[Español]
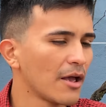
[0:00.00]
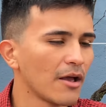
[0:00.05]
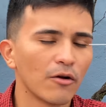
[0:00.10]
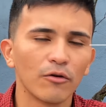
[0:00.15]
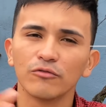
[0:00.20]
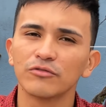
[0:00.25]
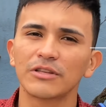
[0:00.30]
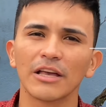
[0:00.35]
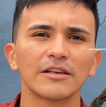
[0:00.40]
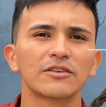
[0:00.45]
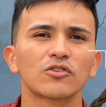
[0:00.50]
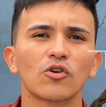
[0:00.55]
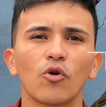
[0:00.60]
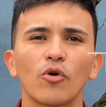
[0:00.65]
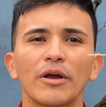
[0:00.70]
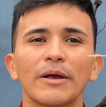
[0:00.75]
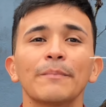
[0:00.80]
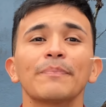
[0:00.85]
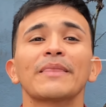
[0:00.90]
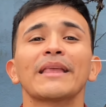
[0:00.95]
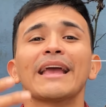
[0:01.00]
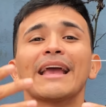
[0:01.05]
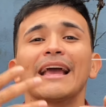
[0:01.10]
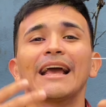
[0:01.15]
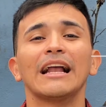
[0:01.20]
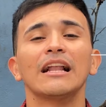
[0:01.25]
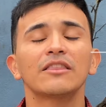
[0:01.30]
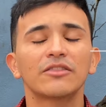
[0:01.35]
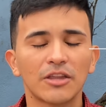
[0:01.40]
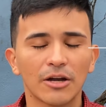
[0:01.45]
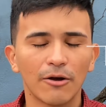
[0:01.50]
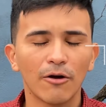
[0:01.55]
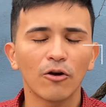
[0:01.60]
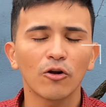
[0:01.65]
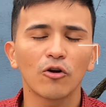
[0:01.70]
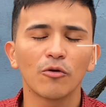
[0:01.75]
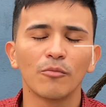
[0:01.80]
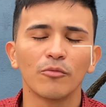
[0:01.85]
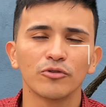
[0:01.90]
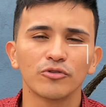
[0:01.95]
Usted escoge el trabajo
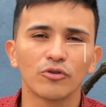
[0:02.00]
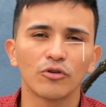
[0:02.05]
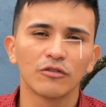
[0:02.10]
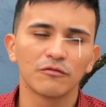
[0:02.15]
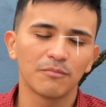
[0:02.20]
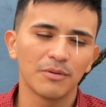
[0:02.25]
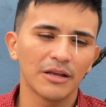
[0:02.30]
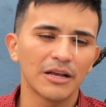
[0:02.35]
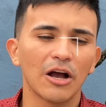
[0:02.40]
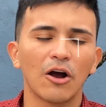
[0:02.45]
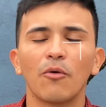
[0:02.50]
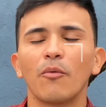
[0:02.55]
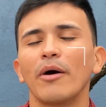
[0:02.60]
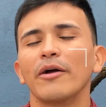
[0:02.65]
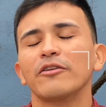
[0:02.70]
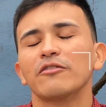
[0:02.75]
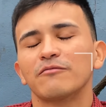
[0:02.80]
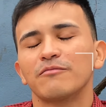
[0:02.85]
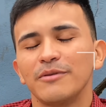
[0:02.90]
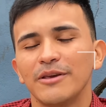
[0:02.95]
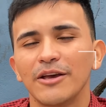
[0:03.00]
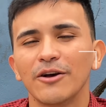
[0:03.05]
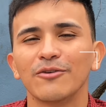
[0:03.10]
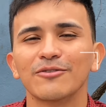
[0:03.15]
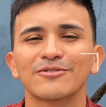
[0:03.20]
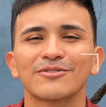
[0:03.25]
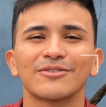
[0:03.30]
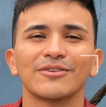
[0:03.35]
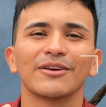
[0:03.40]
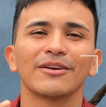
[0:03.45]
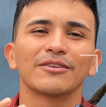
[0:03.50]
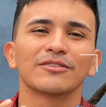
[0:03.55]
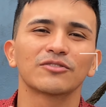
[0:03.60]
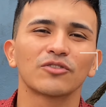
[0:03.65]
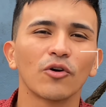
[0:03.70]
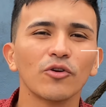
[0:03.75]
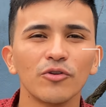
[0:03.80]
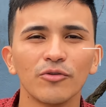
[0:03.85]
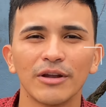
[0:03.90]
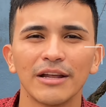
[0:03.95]
como yo lo he explicado en varios videos,
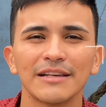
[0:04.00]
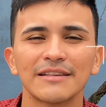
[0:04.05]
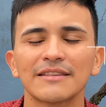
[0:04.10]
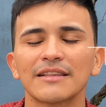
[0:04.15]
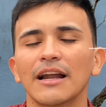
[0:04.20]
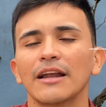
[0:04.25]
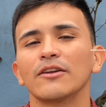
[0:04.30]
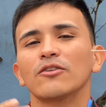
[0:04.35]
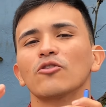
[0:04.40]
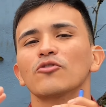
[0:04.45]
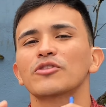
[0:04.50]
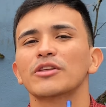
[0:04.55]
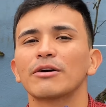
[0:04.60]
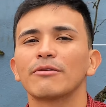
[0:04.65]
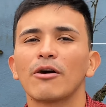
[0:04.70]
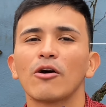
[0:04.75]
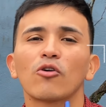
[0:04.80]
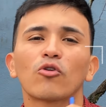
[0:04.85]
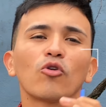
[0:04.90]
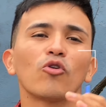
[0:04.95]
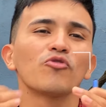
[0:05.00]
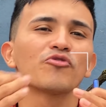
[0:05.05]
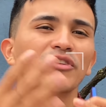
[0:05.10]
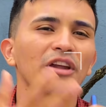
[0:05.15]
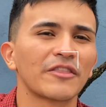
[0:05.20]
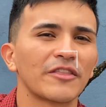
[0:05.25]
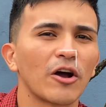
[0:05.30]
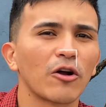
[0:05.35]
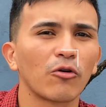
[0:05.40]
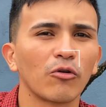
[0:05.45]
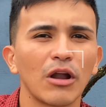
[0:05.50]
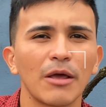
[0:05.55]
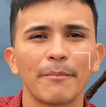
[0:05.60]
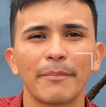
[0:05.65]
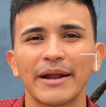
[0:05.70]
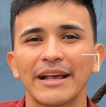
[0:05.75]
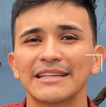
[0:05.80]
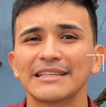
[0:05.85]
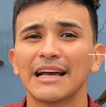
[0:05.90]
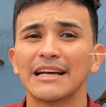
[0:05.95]
soy un extra, no trabajo contratado con la
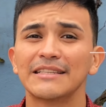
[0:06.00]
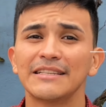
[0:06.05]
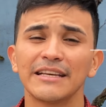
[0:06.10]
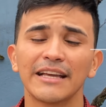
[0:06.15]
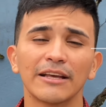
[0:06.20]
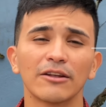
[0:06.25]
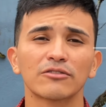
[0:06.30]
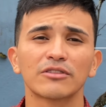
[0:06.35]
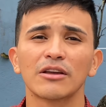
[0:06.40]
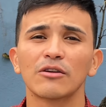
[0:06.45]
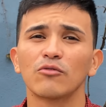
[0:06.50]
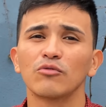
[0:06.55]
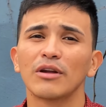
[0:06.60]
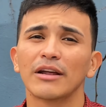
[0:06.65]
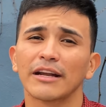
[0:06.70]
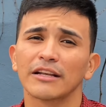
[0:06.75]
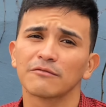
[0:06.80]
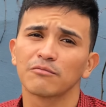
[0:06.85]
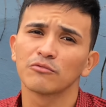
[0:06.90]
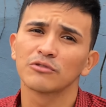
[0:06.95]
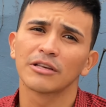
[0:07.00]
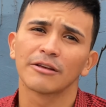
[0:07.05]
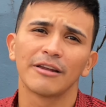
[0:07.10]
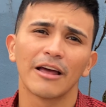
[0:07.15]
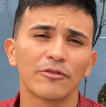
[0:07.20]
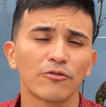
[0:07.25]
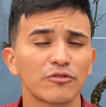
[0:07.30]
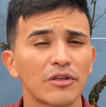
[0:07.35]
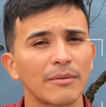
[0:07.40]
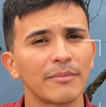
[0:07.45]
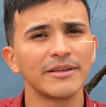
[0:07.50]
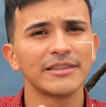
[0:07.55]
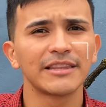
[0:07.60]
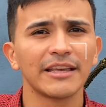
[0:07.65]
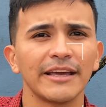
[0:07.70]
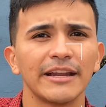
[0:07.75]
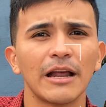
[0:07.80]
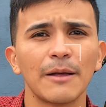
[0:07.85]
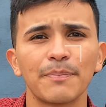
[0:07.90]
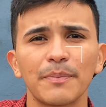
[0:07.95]
empresa, así que no tengo una responsabilidad totalmente
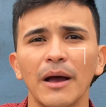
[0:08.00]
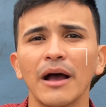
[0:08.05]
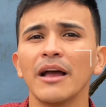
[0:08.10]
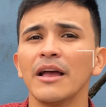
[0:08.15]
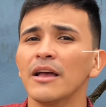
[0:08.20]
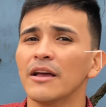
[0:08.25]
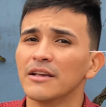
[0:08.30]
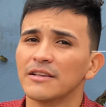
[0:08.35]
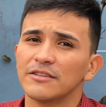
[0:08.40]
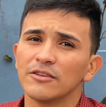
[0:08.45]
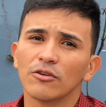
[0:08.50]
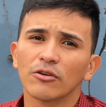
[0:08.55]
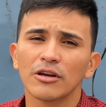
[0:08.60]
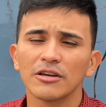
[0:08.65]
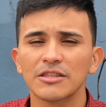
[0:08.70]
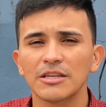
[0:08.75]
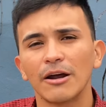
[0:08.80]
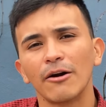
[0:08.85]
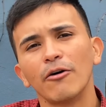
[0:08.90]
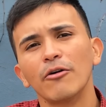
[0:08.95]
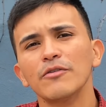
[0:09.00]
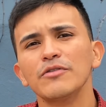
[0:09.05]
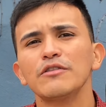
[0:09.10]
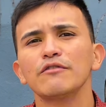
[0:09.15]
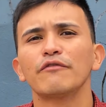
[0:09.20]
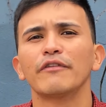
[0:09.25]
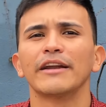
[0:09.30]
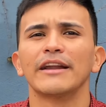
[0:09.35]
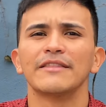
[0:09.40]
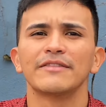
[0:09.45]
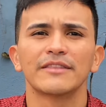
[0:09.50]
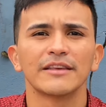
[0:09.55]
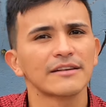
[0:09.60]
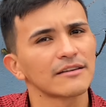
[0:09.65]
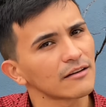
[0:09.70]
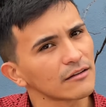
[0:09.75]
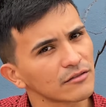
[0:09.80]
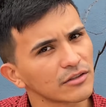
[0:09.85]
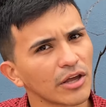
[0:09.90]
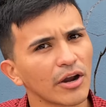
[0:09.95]
directa, sino que trabajo en diferentes
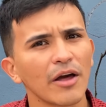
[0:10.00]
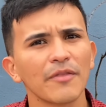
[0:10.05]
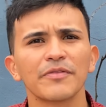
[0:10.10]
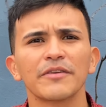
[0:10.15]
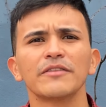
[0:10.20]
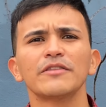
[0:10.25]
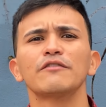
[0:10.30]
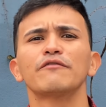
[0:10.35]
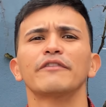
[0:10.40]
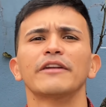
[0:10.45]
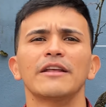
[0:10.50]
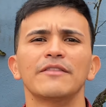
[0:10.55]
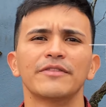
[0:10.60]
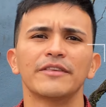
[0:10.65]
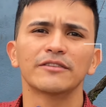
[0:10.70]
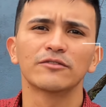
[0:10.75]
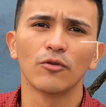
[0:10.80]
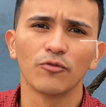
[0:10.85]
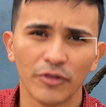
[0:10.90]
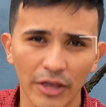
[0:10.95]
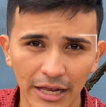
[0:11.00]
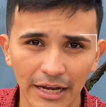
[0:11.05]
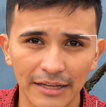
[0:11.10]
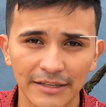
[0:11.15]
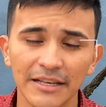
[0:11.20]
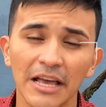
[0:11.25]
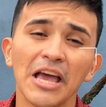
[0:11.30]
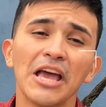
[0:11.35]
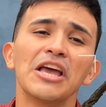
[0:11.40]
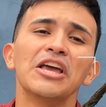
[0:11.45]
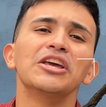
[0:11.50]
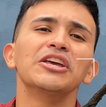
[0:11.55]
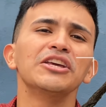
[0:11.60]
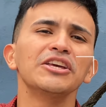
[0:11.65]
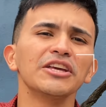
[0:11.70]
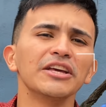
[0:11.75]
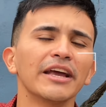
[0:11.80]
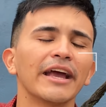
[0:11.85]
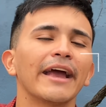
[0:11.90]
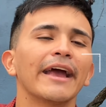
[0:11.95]
restaurantes, diferentes hoteles
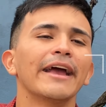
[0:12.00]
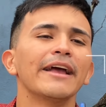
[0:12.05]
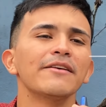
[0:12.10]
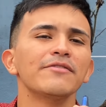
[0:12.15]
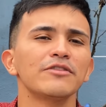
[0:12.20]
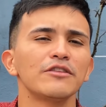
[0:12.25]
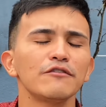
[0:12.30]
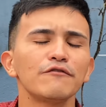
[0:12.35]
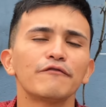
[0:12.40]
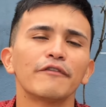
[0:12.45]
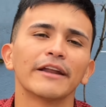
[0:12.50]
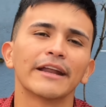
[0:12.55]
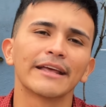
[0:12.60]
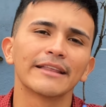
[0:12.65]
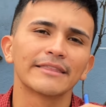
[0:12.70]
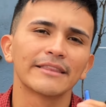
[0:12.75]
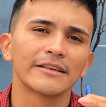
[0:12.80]
y en diferentes